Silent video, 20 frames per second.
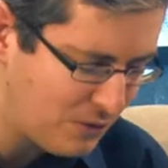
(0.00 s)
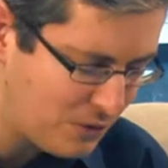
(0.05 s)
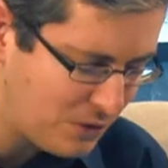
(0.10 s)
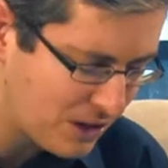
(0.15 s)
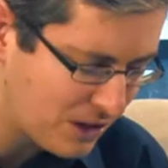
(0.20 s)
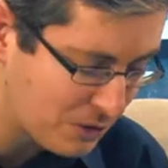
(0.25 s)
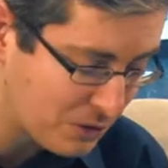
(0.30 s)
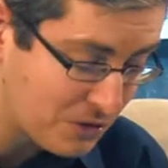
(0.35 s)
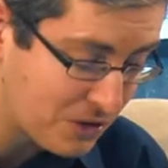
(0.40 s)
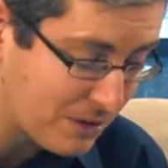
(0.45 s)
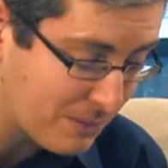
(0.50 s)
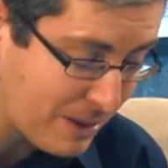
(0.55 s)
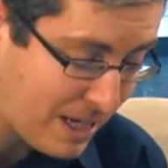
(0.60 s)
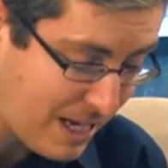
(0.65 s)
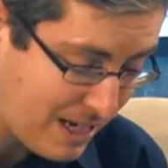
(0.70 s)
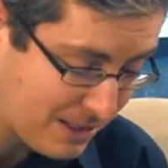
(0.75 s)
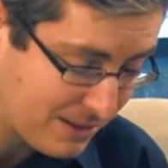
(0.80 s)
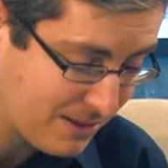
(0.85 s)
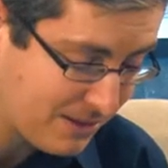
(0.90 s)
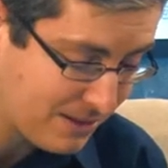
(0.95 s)
Wirken in unserem
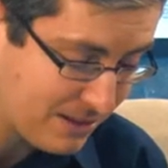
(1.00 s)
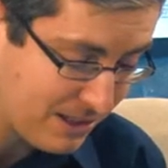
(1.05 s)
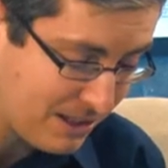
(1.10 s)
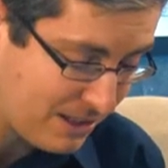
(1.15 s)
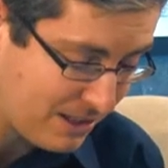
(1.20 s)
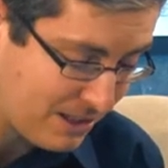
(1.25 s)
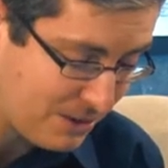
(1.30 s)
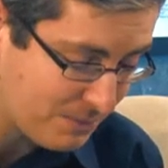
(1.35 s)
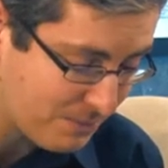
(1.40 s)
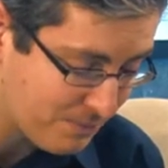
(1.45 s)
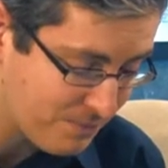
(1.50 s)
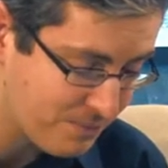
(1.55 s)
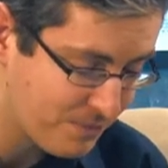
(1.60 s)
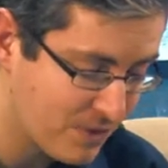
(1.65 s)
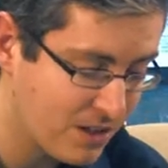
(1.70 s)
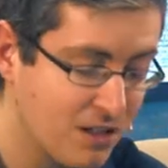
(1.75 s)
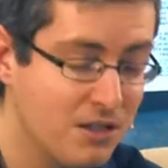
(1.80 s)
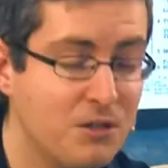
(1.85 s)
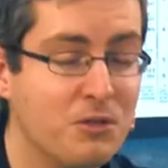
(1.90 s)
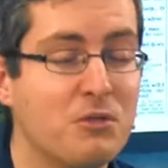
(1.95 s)
Herzen erleben
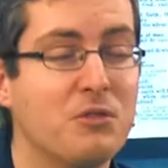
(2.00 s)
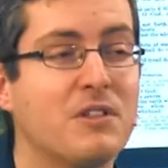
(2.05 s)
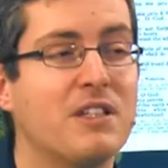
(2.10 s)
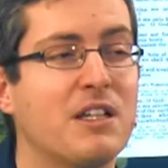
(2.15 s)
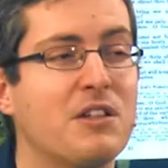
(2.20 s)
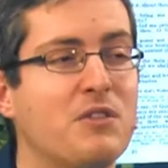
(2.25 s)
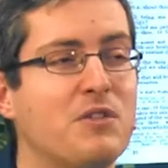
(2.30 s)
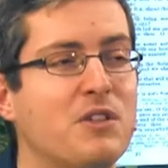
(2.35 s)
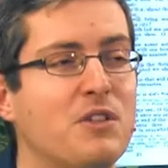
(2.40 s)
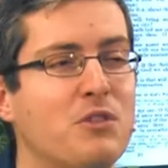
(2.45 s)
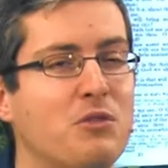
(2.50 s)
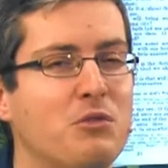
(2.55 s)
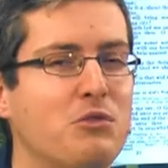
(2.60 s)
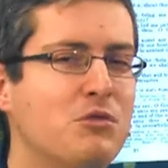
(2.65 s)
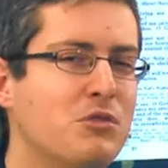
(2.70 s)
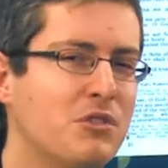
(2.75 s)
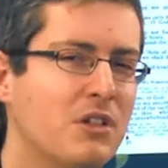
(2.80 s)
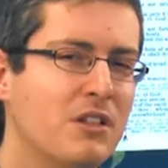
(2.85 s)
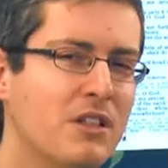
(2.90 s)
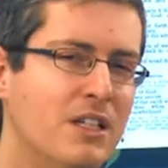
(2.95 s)
sodass wir es
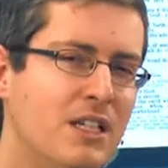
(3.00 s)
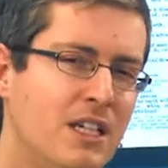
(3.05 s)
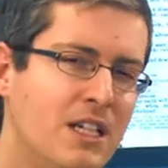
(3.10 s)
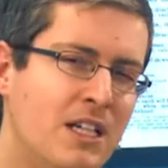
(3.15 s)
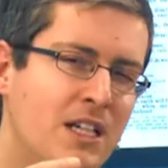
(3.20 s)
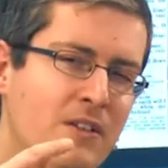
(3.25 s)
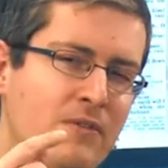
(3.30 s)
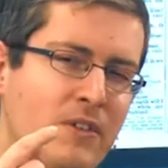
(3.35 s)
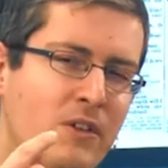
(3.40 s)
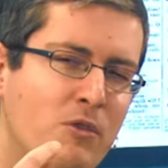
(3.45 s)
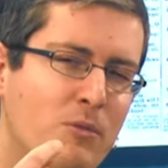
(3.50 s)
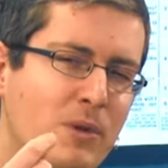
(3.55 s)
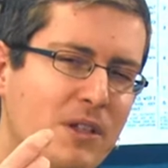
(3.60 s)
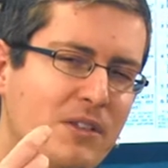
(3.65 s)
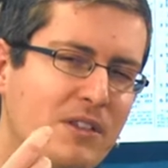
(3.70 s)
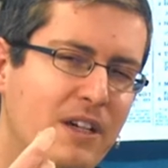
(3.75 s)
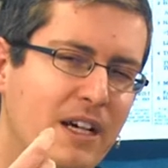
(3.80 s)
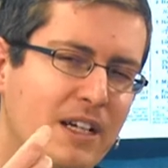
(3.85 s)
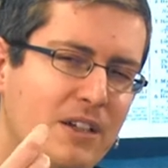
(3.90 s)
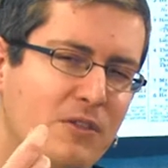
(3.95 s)
tun können. Wenn wir über
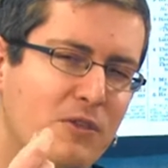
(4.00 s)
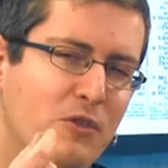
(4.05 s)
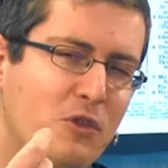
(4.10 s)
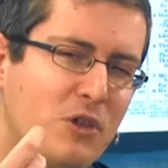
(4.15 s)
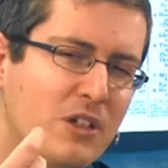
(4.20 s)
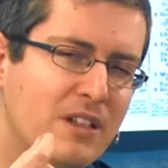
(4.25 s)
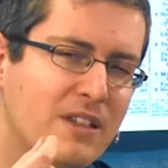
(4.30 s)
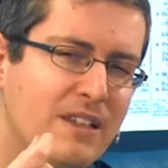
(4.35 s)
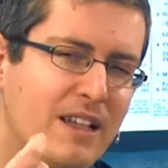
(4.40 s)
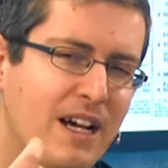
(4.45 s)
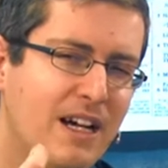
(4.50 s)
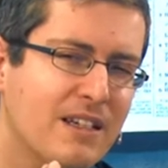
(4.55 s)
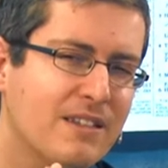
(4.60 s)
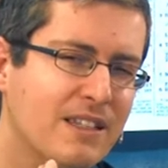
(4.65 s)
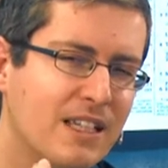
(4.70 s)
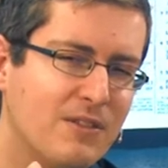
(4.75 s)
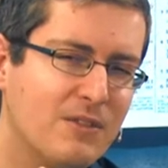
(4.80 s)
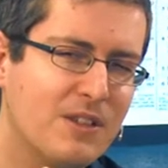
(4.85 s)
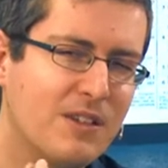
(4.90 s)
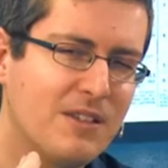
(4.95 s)
sein Wort
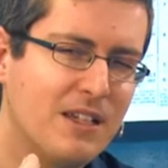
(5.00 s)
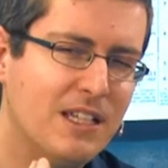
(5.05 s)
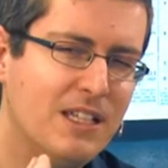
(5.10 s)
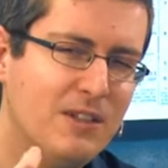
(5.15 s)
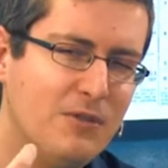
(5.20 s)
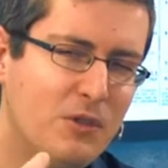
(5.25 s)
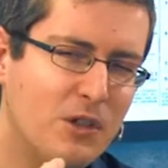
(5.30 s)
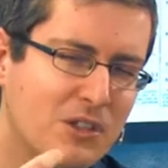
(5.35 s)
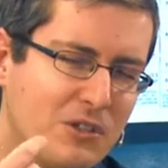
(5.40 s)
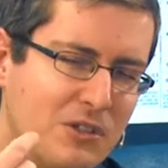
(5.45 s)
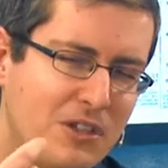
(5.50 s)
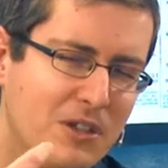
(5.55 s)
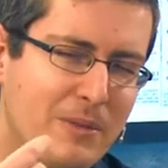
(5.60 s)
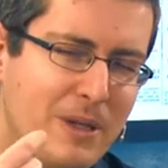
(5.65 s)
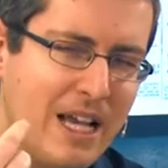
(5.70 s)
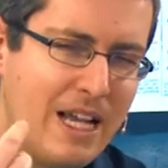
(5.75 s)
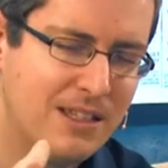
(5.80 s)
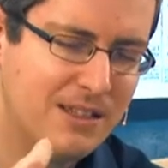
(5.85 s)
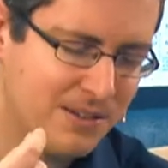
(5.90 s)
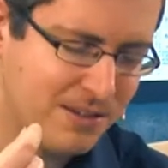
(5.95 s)
nachdenken, wenn sein Wort unserem
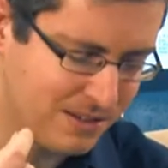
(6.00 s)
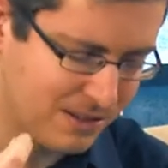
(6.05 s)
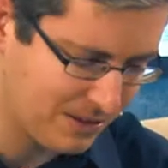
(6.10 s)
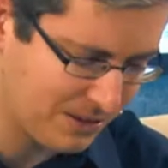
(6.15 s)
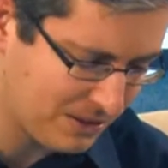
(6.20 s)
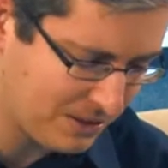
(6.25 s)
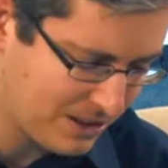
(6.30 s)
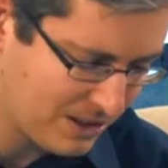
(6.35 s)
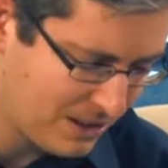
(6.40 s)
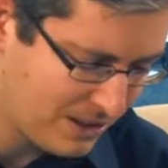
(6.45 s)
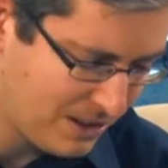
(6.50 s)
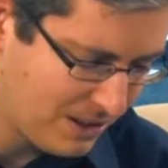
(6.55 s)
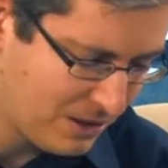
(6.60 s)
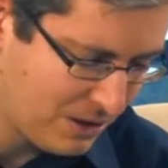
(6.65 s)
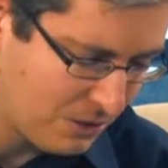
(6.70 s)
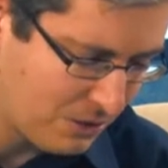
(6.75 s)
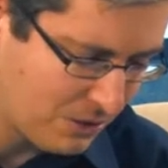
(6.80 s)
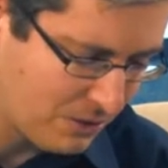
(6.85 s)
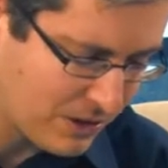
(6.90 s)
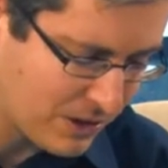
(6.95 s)
Herzen ist
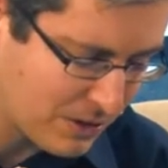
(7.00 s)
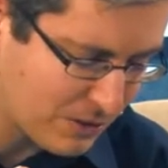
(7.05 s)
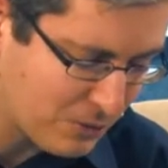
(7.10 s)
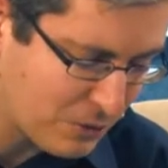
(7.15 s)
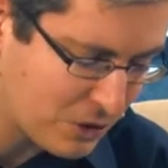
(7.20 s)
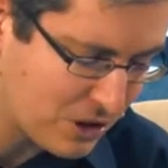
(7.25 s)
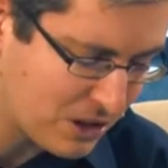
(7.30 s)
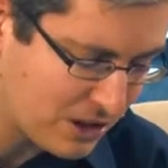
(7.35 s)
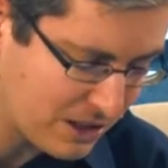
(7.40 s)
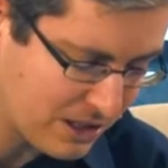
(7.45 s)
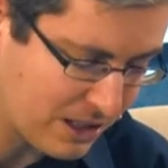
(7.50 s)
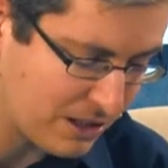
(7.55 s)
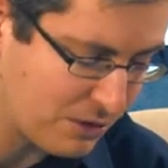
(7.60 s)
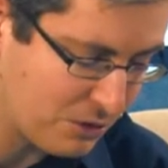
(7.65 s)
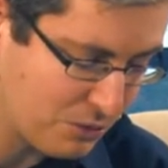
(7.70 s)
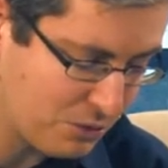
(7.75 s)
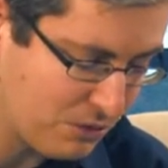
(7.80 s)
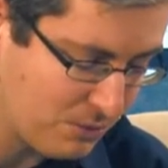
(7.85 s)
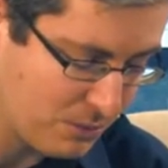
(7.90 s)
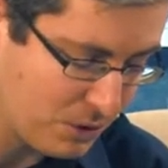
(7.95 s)
und wir es wirklich gerne
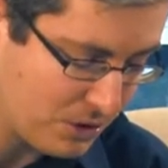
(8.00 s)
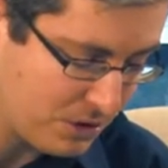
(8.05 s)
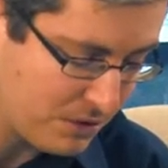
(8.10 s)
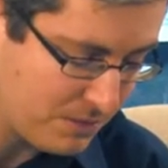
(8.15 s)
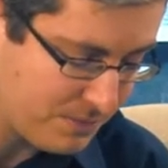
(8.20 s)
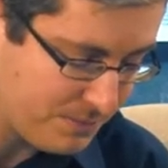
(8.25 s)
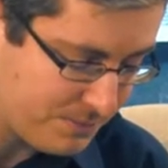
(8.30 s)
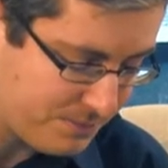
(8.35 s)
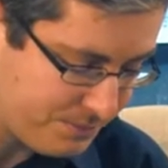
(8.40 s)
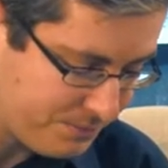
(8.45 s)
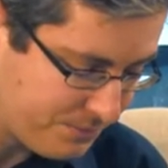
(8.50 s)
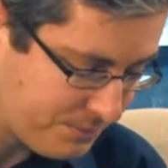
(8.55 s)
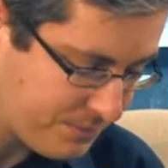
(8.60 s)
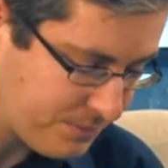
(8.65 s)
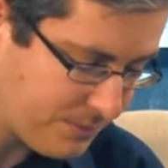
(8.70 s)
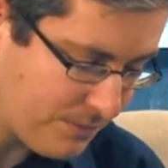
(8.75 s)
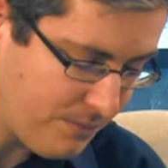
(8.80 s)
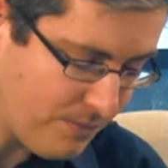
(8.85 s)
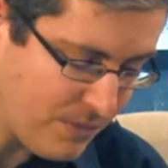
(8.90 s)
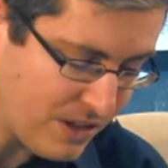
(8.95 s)
tun möchten.
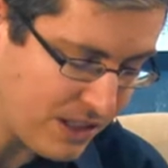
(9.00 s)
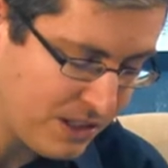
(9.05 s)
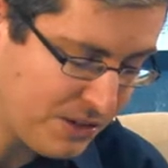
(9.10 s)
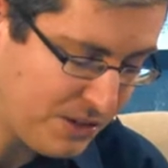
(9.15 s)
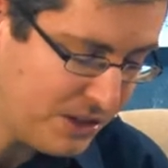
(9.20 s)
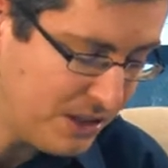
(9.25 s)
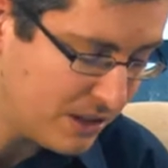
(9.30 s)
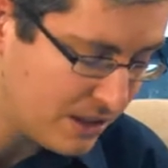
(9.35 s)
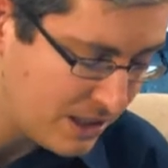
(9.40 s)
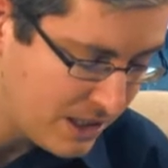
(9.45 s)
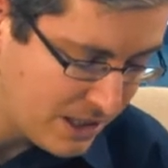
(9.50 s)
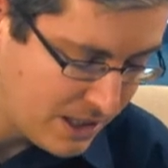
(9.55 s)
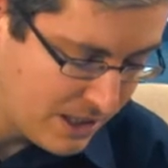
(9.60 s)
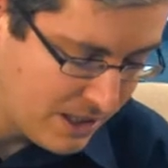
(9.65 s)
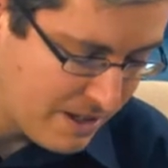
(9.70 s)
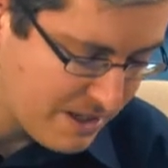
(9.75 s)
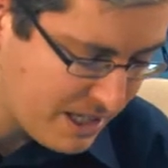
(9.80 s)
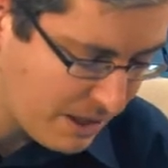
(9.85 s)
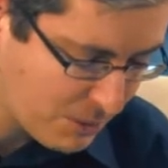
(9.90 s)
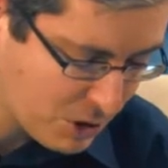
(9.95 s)
Siehe,
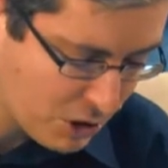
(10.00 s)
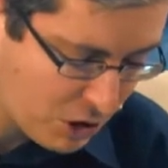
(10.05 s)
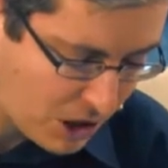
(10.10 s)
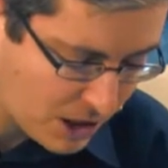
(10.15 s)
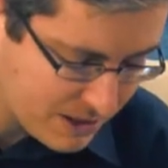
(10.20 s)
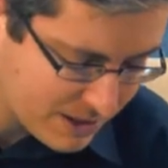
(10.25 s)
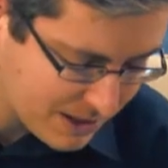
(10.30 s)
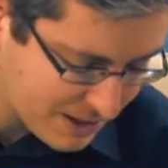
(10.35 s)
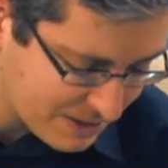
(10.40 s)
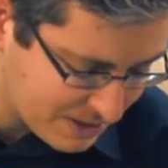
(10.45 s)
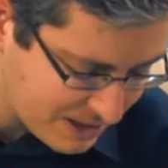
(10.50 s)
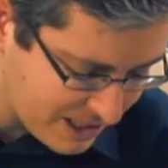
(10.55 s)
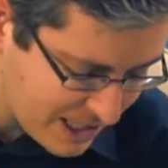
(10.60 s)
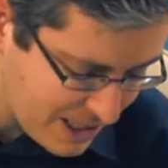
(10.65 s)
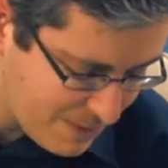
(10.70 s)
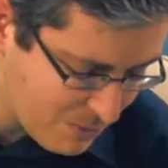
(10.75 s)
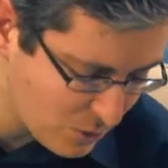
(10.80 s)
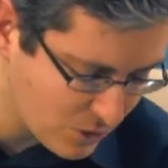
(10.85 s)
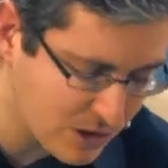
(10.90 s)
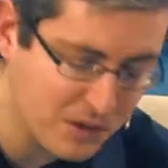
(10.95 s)
ich habe dir heute das
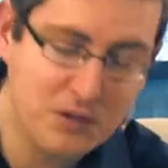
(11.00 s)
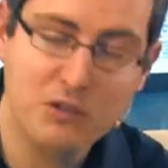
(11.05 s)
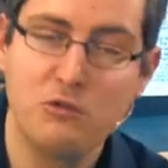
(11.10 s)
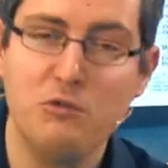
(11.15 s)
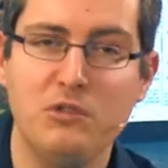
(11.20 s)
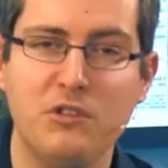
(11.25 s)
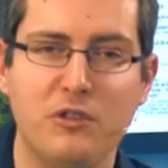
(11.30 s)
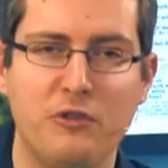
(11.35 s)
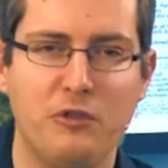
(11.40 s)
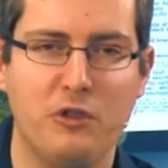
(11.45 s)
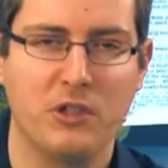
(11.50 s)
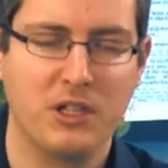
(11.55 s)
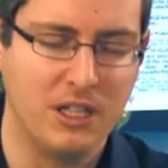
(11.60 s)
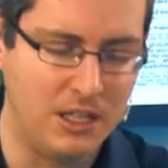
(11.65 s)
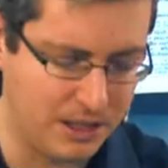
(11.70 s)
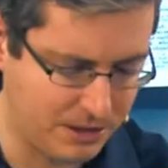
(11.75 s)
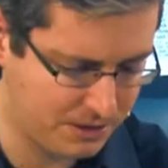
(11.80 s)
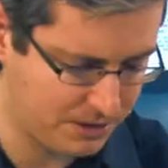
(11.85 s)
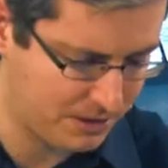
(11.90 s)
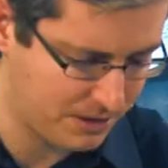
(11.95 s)
Leben und das Gute
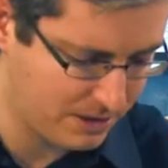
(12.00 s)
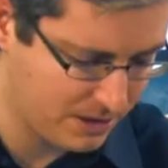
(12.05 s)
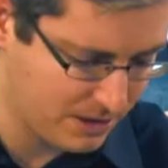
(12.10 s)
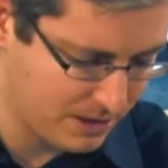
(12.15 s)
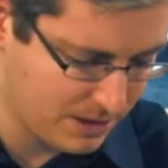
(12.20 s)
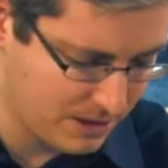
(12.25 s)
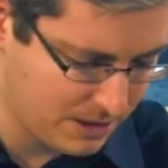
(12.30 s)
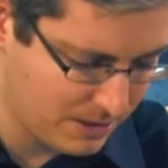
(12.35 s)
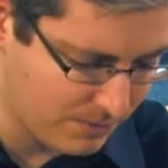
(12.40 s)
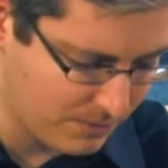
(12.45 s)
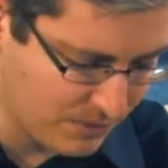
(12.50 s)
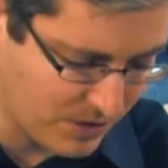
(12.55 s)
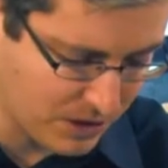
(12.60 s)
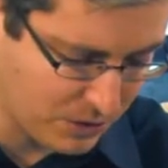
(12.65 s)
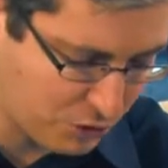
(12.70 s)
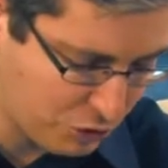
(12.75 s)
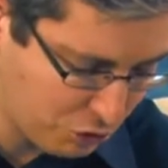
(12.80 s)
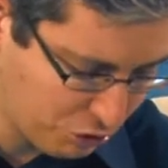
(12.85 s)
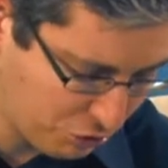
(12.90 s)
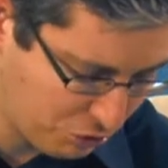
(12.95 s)
vorgelegt,
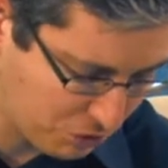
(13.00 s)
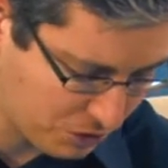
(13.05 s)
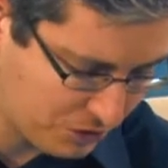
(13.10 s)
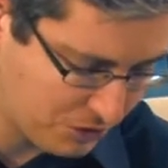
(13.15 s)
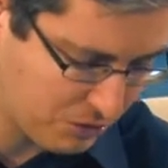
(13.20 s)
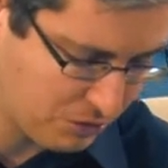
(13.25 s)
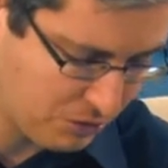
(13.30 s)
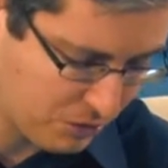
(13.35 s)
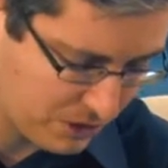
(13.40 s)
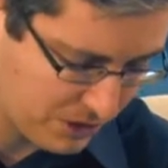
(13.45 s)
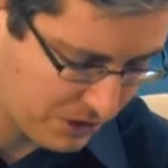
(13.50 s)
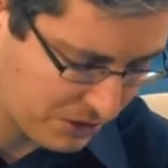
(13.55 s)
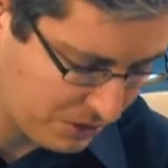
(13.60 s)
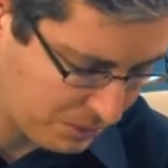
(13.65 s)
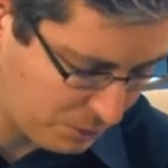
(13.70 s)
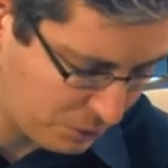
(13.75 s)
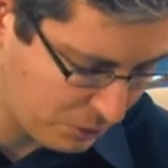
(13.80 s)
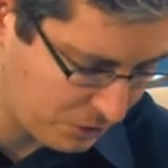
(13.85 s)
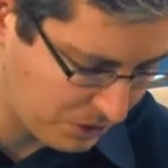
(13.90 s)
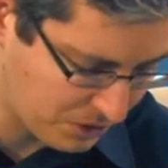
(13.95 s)
den Tod und das
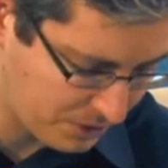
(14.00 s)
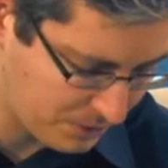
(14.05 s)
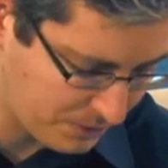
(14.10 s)
Böse.